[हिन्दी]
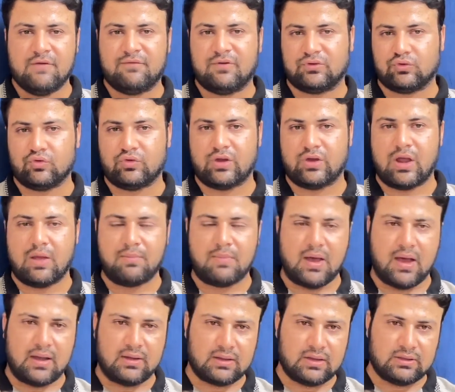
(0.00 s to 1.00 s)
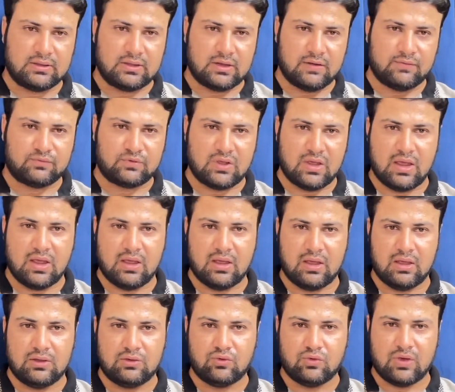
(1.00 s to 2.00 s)
फजल रहमान की तरफ
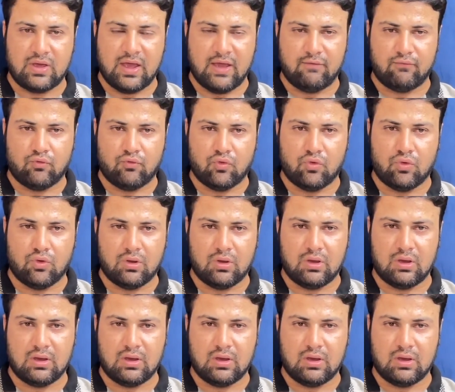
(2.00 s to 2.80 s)
से जो है वो